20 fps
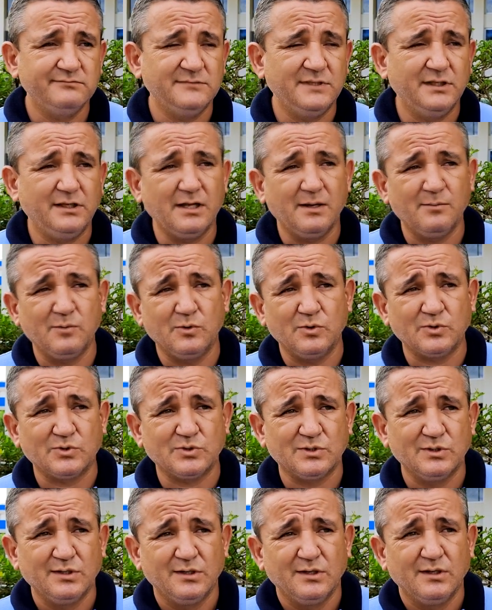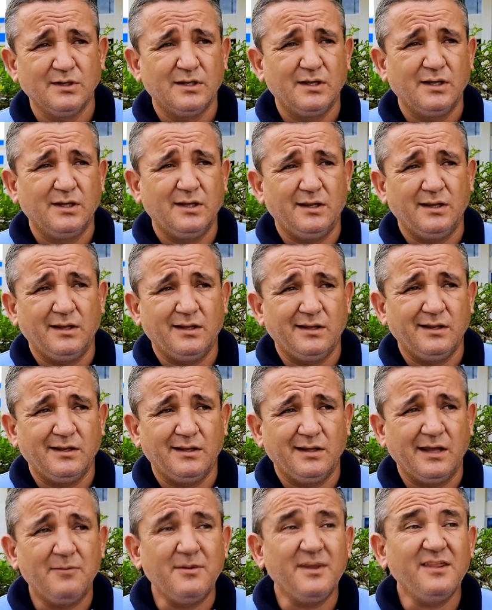diríamos, eh,
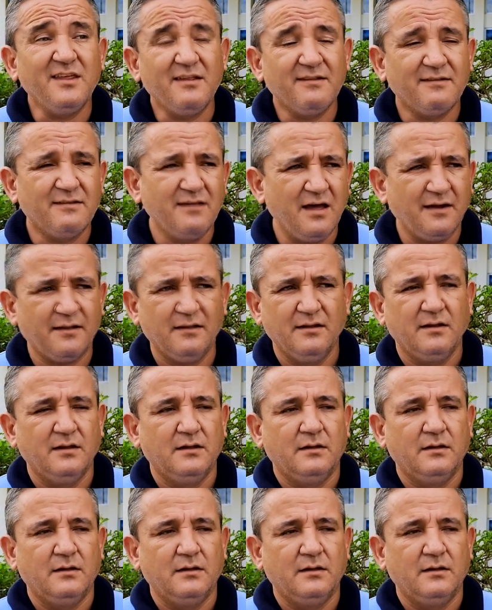evidenciar